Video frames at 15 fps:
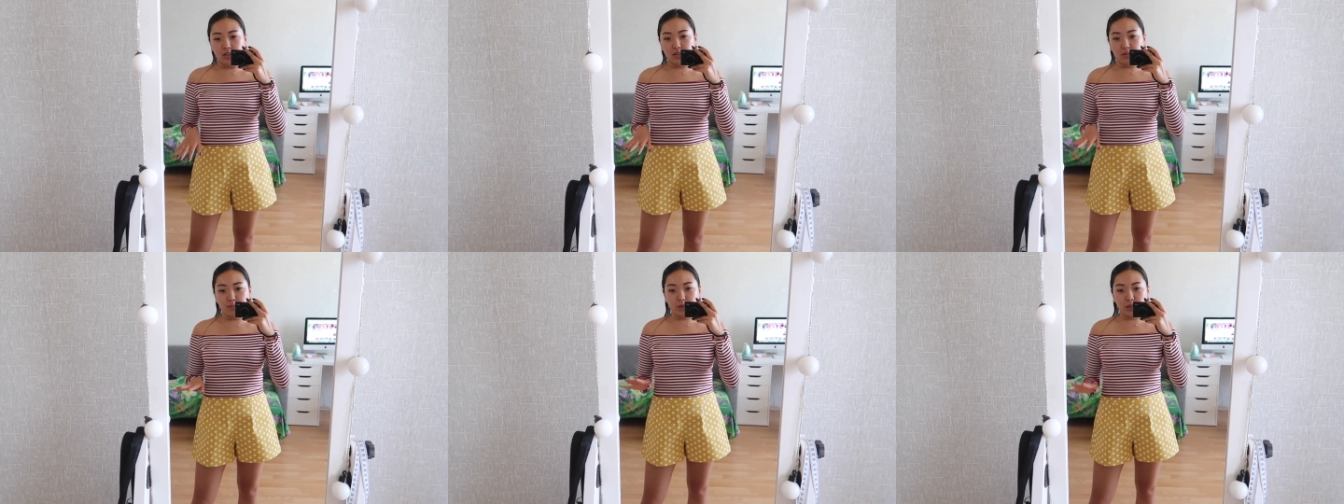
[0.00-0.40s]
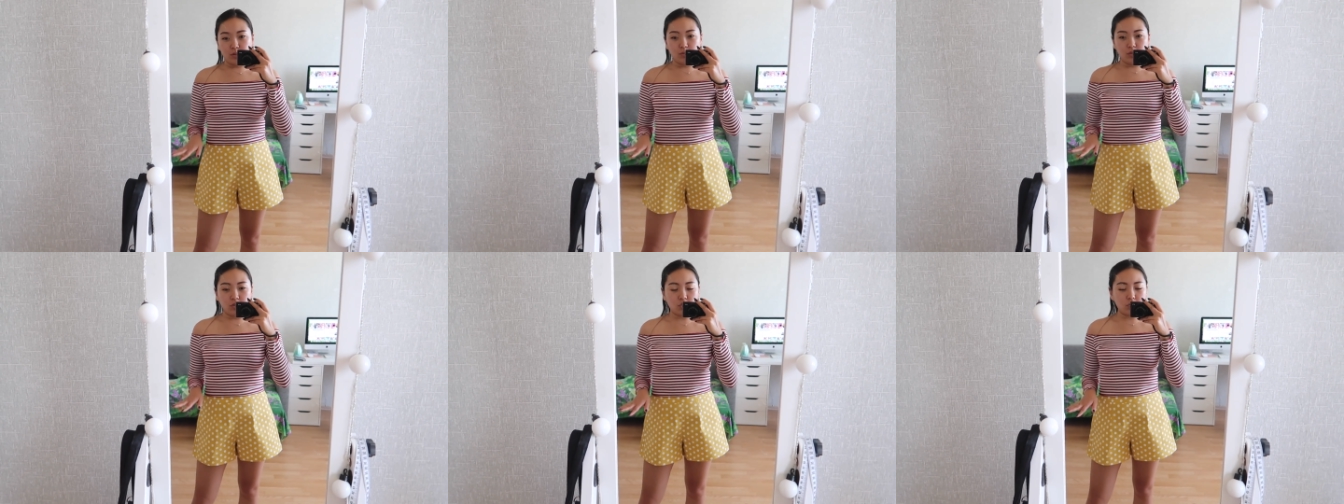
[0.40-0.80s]
И
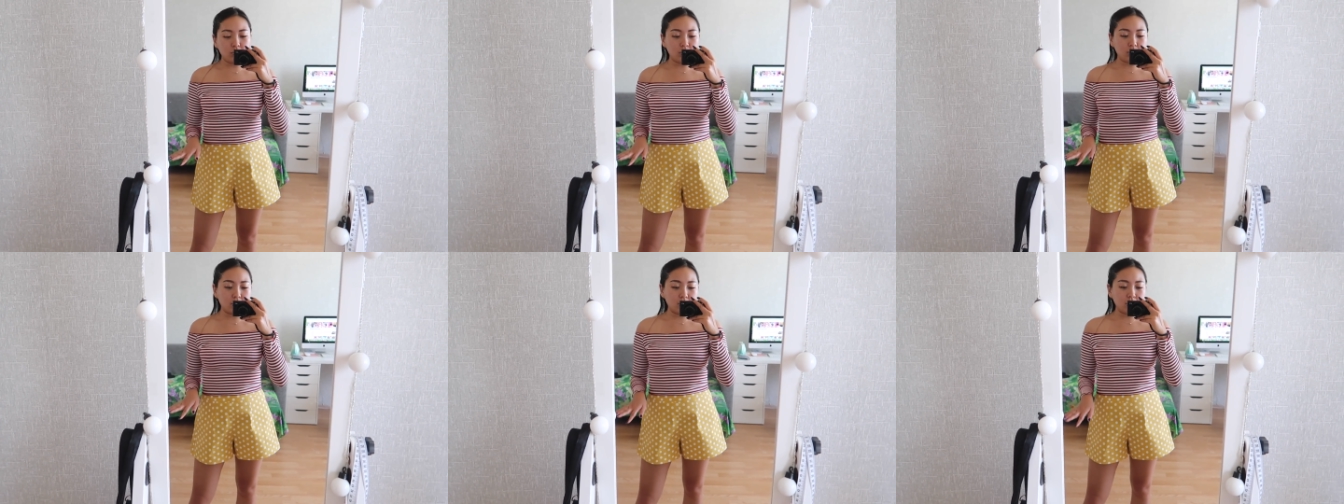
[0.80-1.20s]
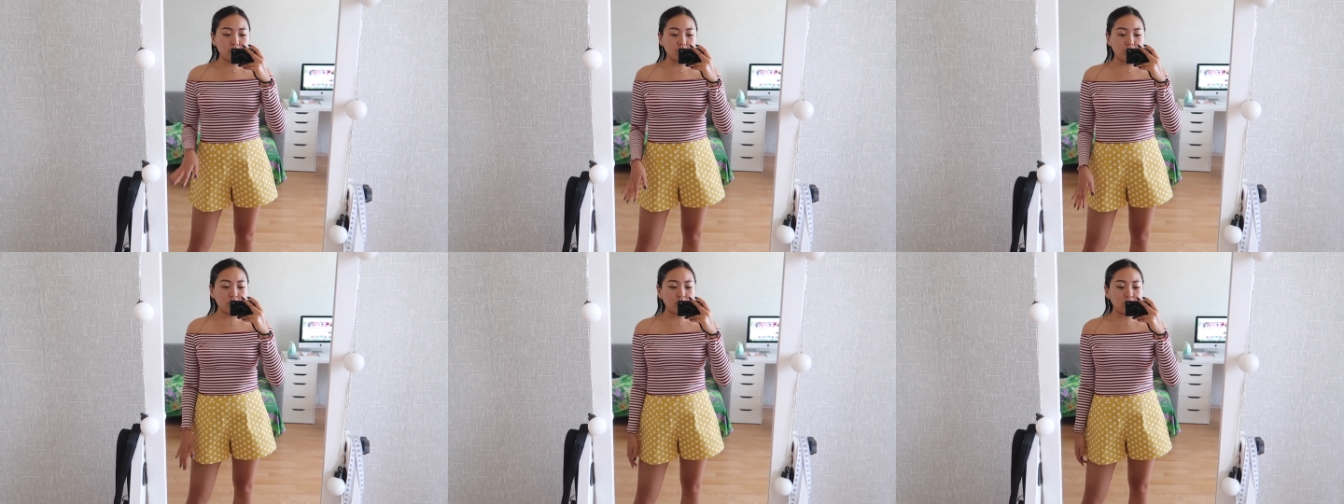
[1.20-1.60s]
поэтому я решила
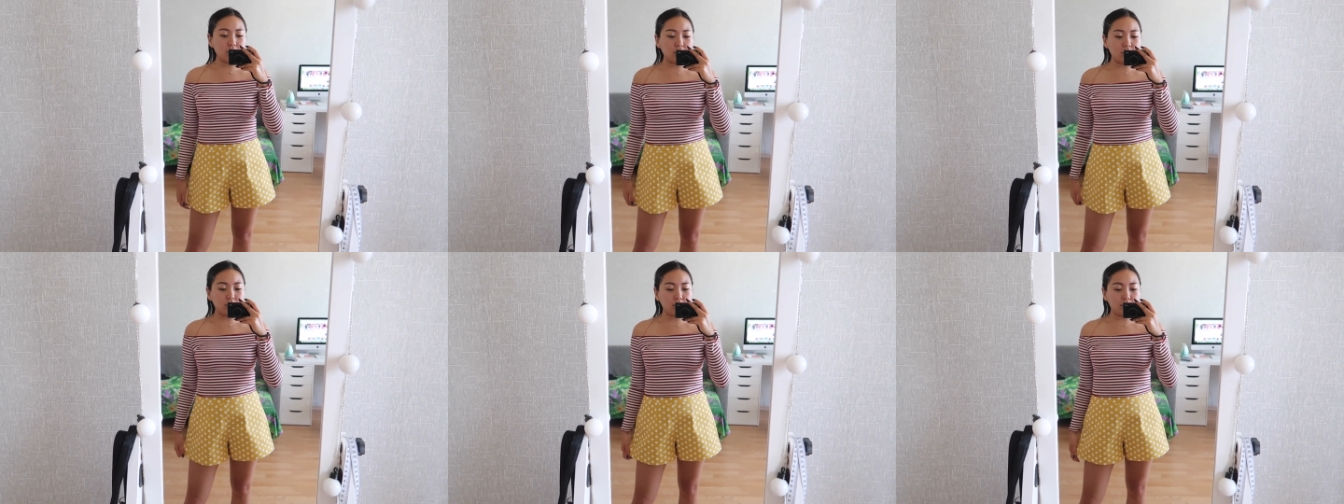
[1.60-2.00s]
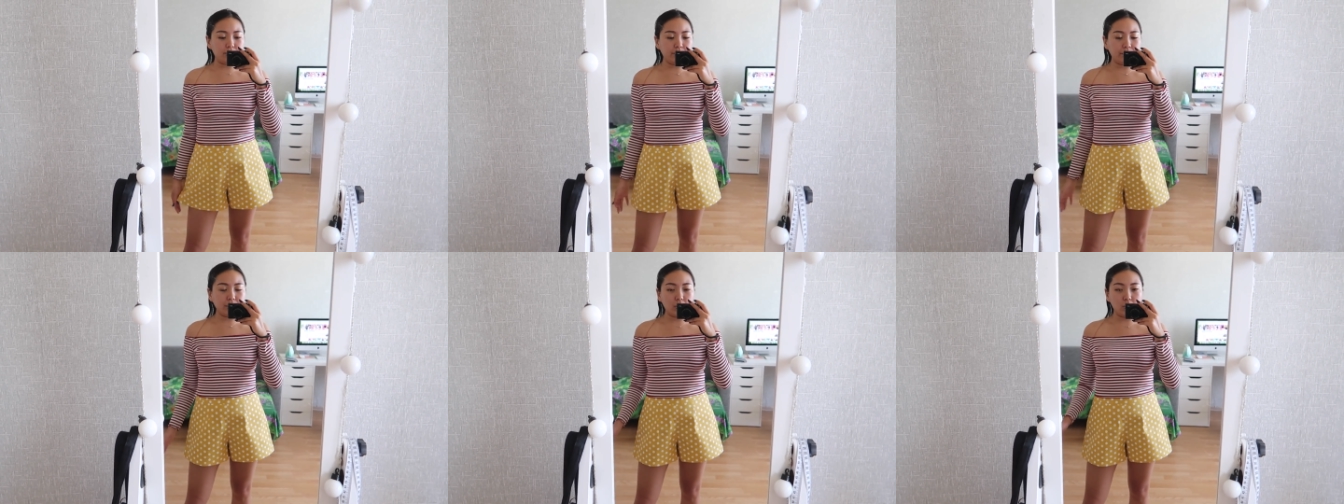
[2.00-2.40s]
заказать вот эти
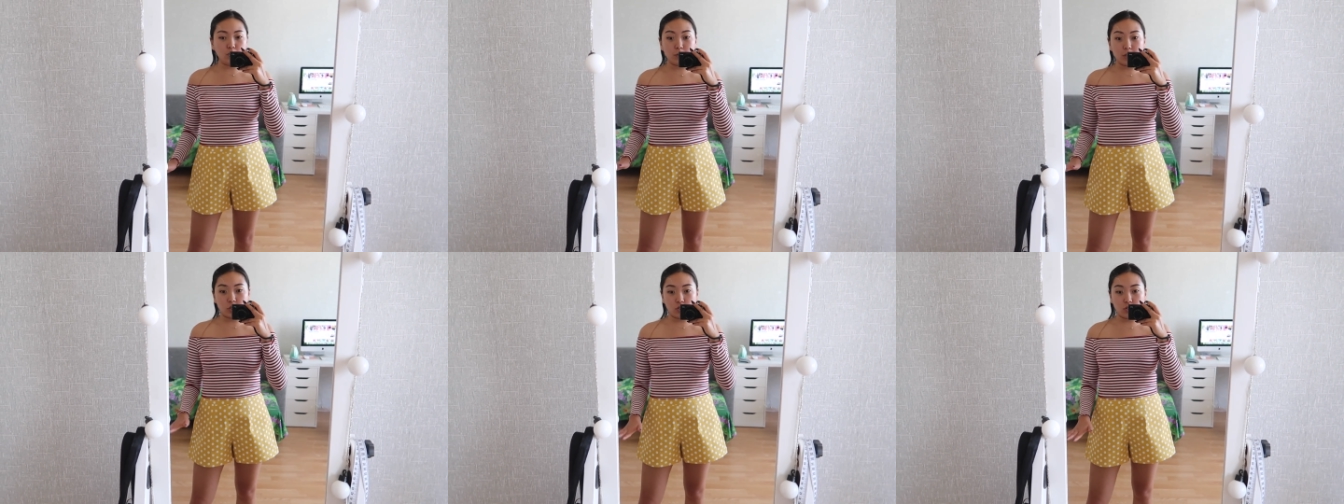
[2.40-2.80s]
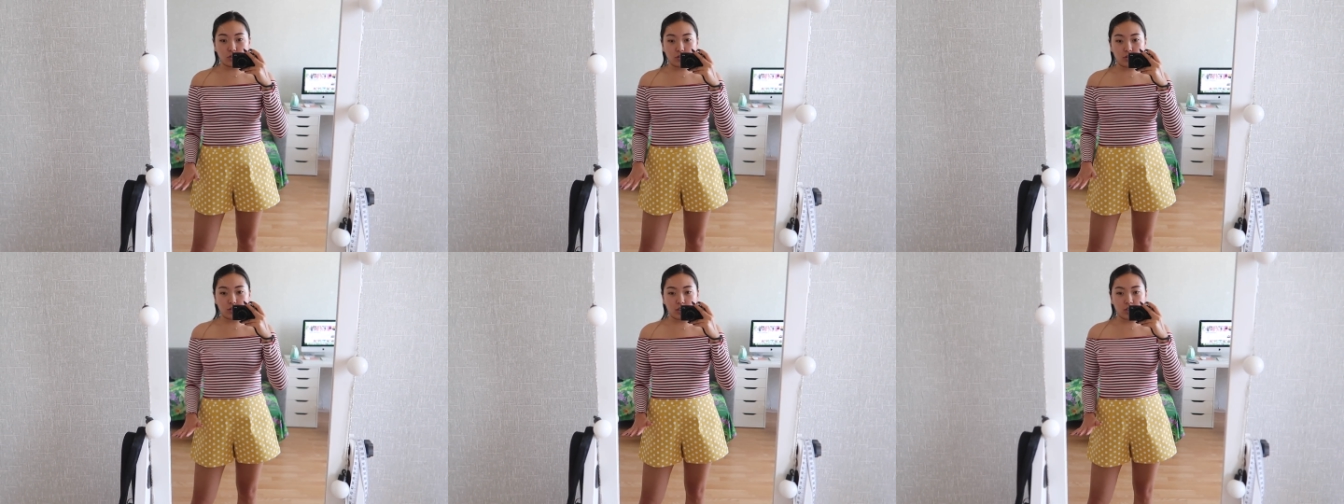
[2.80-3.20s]

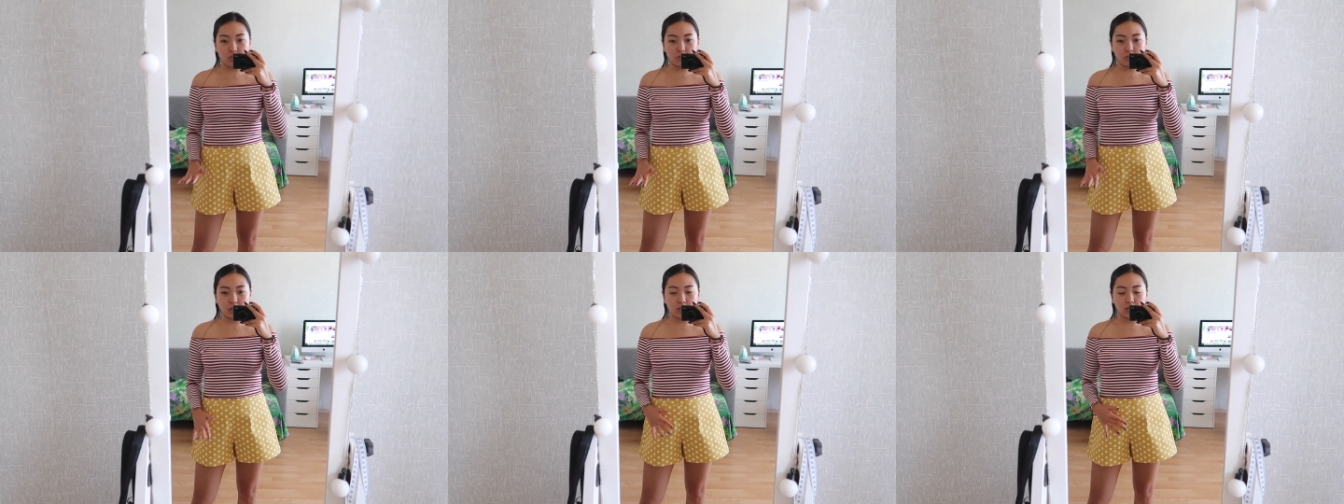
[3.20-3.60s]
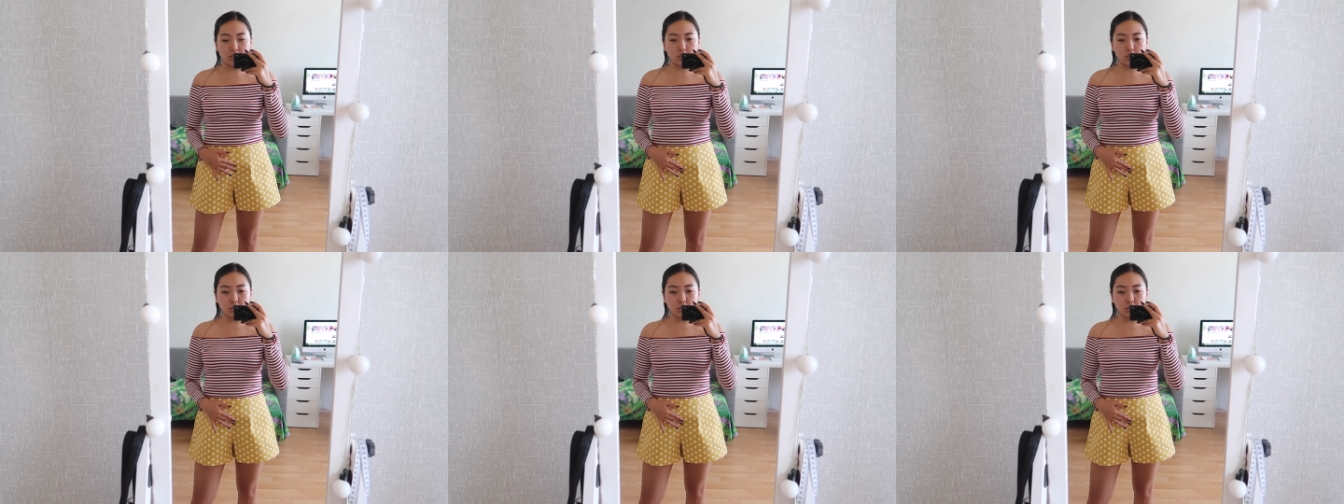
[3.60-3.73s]
юбка-шорты, скажем так.